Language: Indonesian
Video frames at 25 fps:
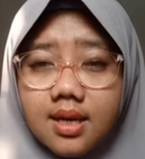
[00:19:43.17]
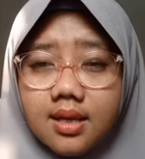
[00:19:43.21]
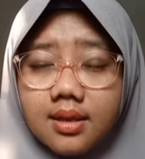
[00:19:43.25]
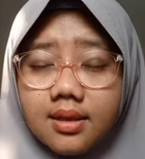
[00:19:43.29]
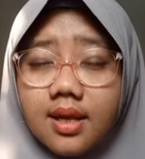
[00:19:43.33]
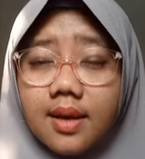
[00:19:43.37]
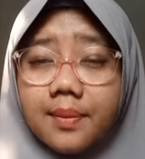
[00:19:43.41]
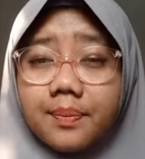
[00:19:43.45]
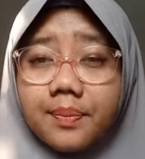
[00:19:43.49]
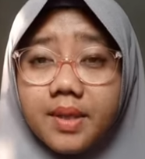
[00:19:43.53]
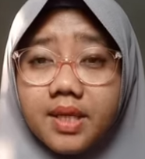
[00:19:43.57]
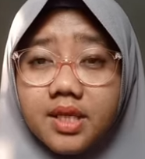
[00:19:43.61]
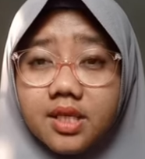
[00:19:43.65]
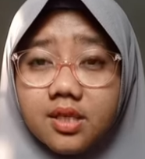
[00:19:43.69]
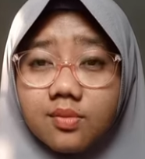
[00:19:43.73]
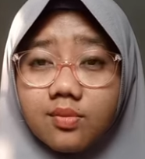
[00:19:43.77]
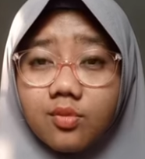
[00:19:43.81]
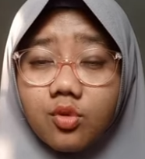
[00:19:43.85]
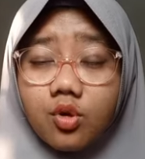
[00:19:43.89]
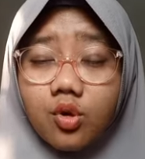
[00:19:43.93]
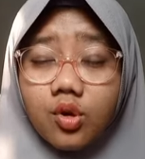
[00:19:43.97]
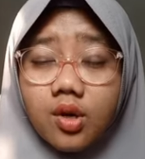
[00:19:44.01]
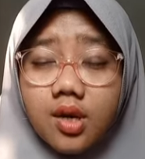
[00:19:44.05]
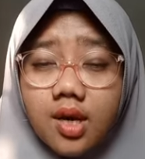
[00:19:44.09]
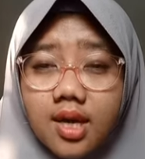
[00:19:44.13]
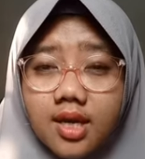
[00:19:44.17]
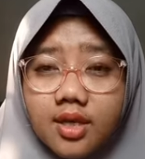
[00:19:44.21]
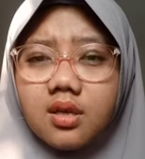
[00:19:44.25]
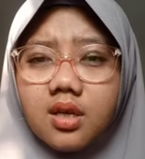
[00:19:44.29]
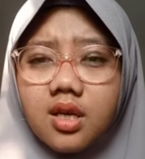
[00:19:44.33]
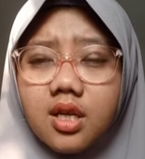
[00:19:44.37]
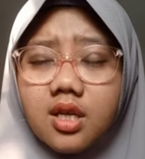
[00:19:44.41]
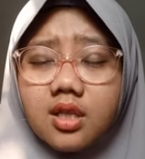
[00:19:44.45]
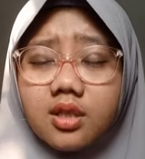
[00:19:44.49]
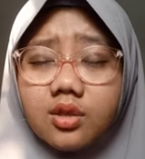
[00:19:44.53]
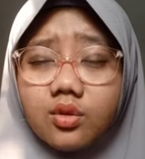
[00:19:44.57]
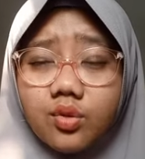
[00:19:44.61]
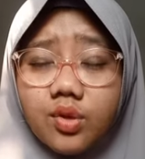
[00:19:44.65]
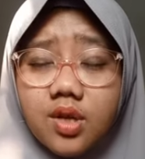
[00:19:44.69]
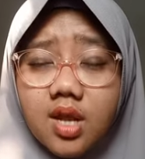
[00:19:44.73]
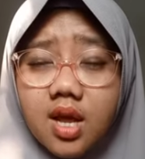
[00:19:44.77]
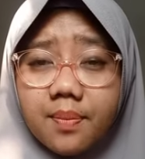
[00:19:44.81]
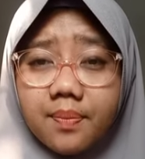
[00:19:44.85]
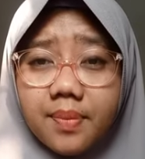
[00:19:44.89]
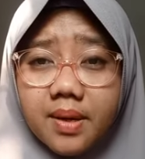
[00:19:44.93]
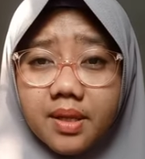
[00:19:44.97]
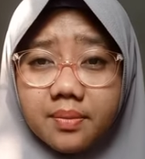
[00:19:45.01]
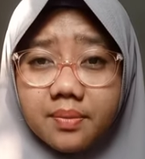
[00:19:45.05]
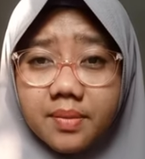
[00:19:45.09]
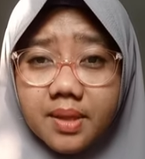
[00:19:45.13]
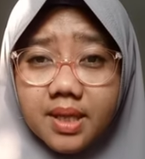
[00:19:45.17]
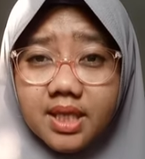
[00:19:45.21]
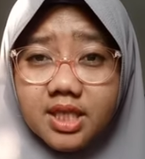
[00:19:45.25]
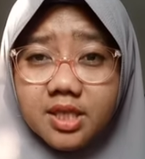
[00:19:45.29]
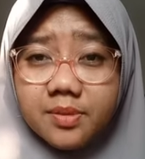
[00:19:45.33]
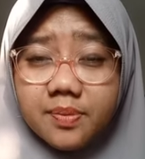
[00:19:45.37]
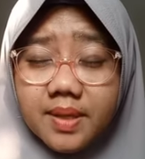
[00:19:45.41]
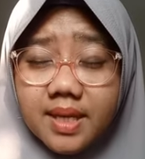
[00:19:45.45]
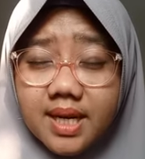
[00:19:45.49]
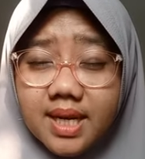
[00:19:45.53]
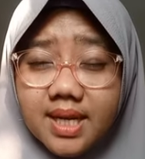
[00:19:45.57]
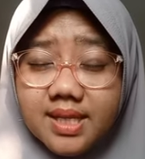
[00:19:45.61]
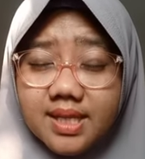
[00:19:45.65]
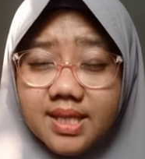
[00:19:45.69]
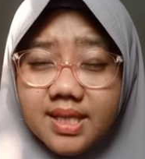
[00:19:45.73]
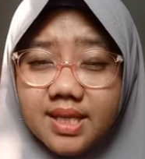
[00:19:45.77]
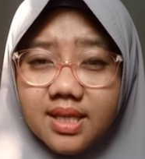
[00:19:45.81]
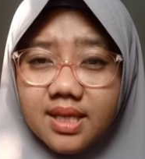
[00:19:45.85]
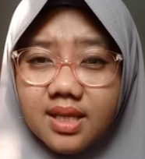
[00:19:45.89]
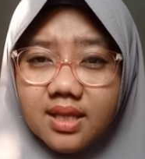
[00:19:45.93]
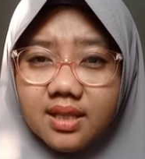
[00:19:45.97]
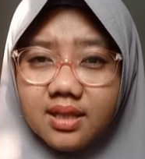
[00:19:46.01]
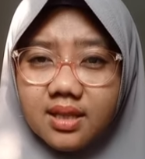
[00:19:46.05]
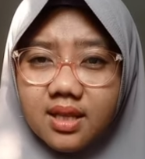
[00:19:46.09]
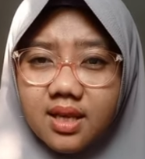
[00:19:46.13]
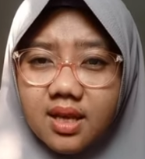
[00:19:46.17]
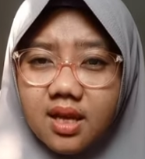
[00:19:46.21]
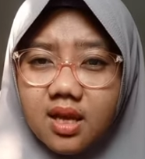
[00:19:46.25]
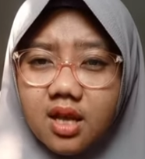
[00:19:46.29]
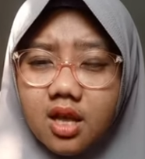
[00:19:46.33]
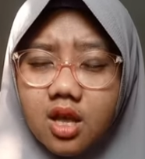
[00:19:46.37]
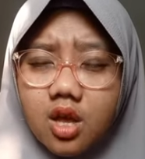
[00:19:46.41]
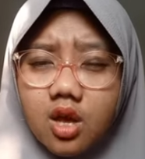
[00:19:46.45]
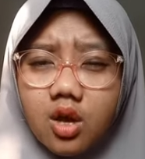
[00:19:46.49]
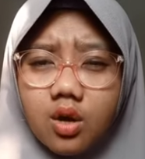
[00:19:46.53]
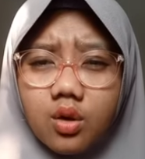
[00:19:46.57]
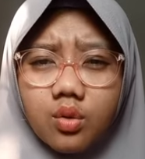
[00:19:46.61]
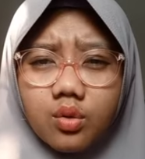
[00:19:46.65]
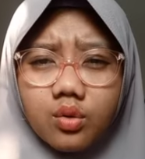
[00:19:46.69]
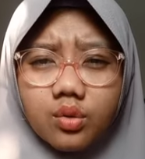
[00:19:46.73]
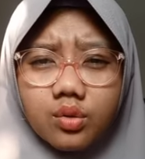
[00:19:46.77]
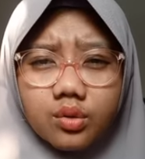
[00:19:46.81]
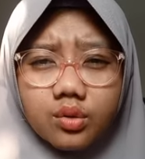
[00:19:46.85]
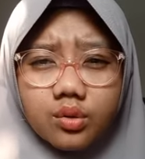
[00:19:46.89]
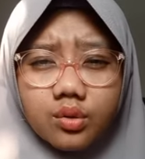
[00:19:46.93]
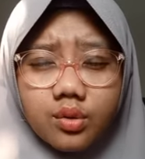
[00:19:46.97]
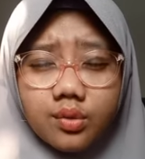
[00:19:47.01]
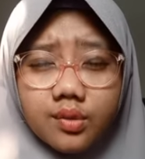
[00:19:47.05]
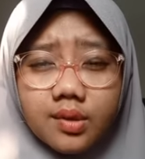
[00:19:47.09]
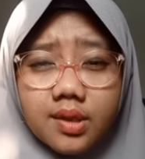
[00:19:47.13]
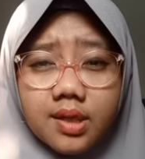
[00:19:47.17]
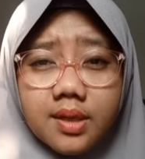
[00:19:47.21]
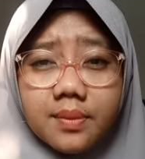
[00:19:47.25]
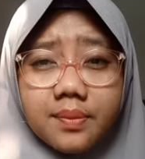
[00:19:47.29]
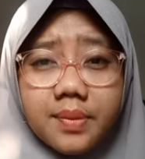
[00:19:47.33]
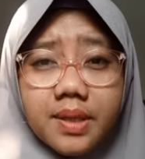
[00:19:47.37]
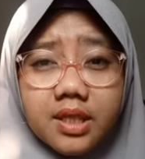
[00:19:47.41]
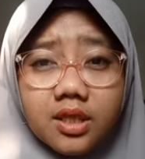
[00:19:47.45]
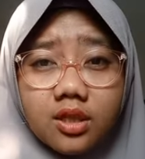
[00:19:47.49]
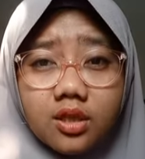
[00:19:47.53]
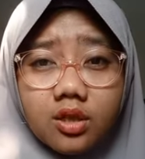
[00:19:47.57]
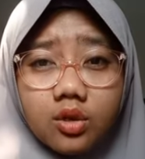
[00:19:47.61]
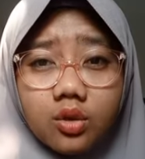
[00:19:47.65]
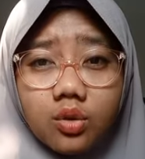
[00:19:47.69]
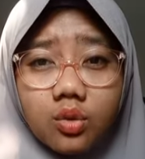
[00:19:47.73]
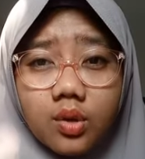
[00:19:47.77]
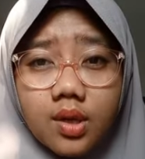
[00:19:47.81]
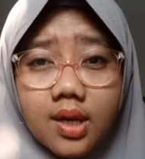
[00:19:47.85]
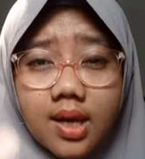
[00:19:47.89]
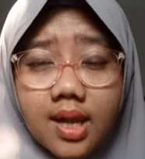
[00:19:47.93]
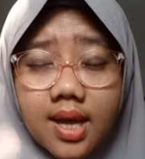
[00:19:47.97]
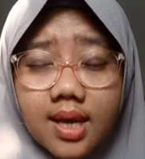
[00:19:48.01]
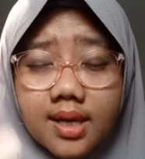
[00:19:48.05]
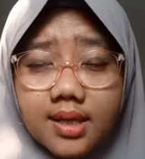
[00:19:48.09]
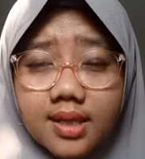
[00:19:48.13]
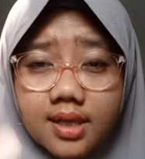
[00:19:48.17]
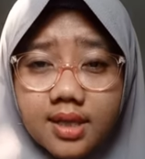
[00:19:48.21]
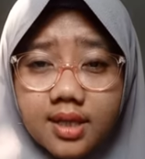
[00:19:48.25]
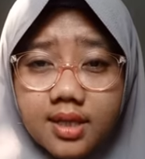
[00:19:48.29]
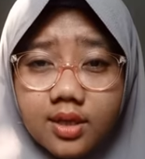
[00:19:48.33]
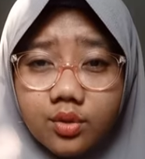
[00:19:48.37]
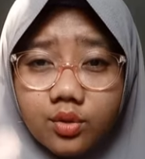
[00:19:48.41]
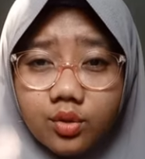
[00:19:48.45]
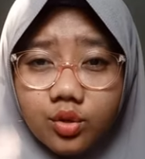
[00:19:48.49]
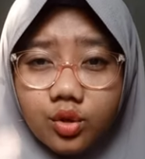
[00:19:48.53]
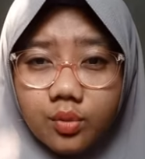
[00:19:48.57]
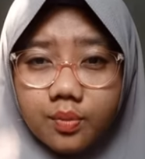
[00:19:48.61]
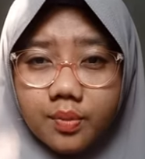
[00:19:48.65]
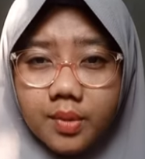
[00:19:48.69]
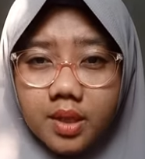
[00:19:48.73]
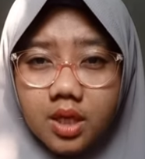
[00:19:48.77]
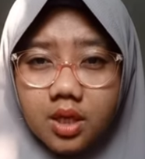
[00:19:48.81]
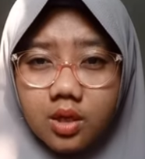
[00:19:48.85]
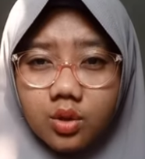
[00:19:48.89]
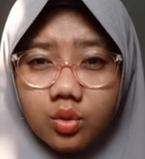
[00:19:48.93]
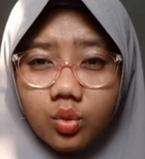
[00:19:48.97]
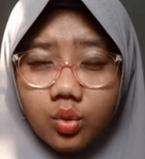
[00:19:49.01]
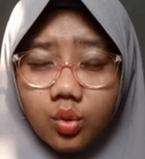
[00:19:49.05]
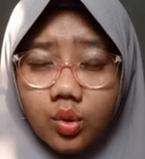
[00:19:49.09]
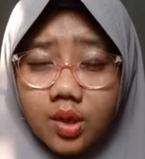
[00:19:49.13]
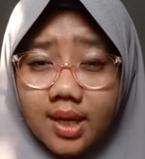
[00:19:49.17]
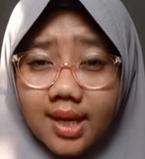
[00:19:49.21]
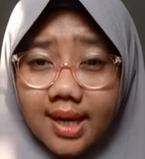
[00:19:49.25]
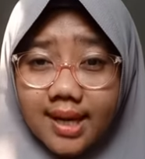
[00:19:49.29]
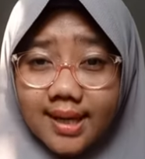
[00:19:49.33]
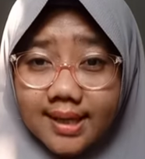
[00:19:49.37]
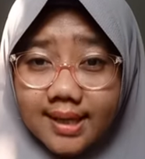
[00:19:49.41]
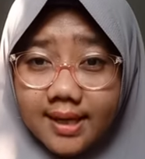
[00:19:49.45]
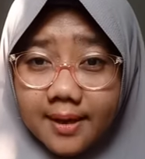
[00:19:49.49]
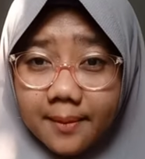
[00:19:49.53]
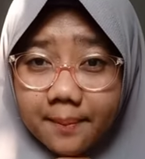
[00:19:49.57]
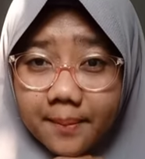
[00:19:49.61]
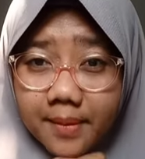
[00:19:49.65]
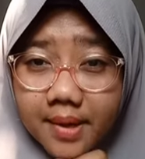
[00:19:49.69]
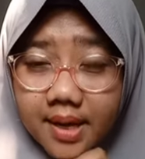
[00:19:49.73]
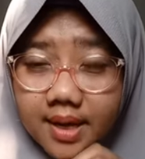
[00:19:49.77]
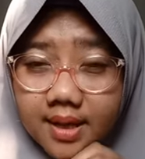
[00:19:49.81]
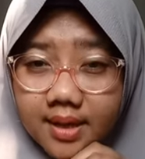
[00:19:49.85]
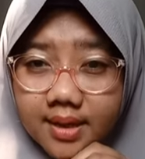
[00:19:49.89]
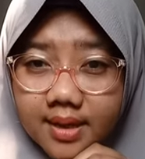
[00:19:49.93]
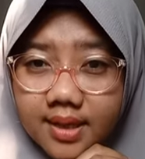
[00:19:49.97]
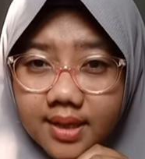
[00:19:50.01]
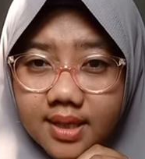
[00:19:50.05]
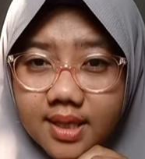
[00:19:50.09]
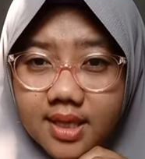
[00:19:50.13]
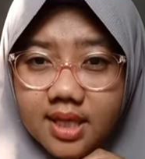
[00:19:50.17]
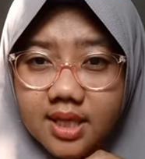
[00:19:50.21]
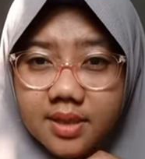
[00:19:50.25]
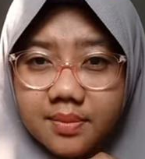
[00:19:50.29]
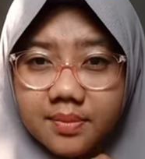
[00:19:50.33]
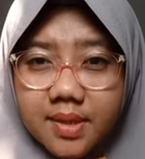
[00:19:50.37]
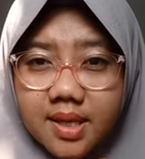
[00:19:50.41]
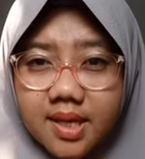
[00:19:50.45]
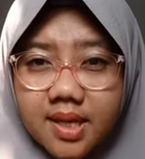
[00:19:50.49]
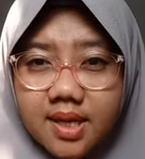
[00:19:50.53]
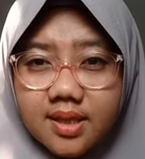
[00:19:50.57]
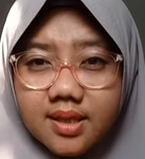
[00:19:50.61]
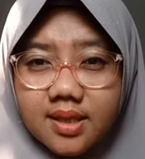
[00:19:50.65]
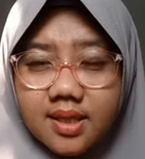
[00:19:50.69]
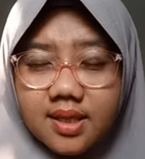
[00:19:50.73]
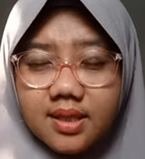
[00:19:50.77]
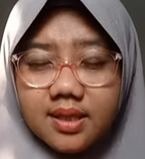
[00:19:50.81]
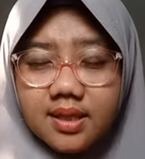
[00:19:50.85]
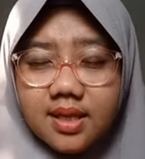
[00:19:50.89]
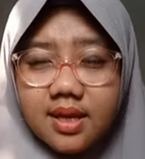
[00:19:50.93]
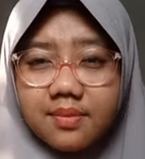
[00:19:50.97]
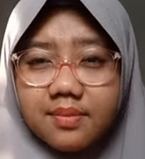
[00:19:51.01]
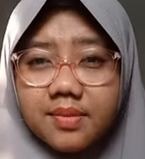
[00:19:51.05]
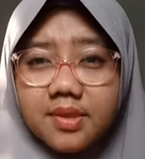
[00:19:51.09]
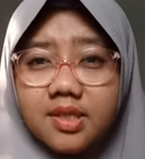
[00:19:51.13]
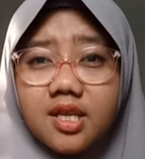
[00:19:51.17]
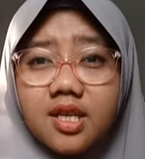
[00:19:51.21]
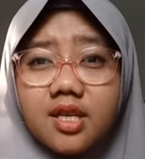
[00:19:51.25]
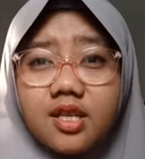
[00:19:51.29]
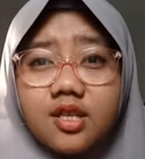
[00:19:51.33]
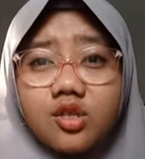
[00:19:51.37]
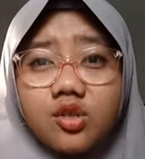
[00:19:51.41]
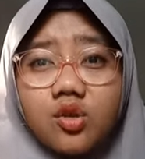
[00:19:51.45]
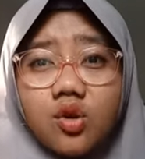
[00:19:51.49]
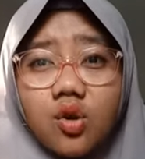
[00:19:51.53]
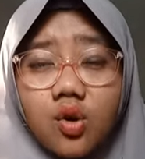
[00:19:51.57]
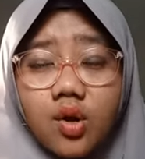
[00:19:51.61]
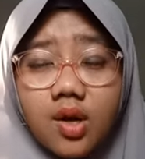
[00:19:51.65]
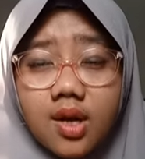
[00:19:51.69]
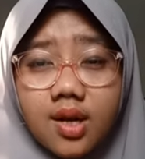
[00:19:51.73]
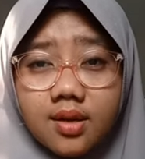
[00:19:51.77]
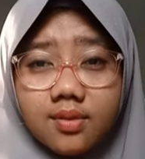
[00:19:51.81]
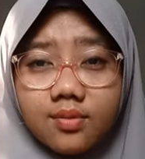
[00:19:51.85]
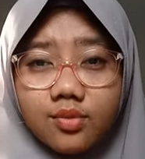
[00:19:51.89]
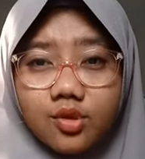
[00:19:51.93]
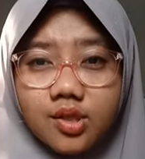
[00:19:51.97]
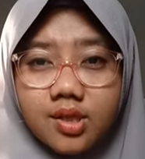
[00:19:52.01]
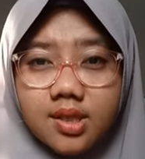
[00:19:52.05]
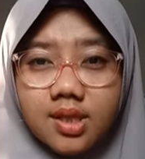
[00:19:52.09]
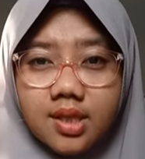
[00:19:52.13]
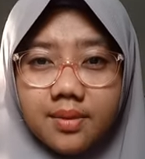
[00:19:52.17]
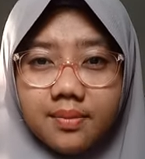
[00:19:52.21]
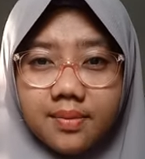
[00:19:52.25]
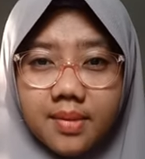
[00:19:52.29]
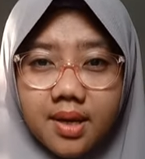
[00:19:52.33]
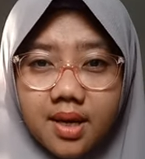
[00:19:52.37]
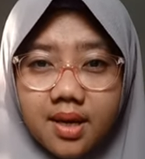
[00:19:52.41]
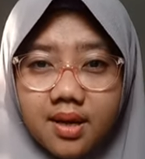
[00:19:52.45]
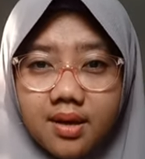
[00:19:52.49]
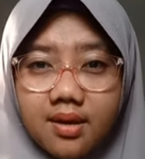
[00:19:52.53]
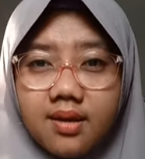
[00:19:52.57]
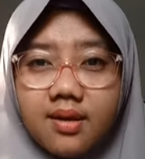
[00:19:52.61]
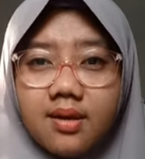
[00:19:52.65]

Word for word: tapi semoga itu, itu dapat menginspirasi kita untuk lebih teguh lagi untuk meneguhkan kembali keimanan kita menjadi seorang muslimah.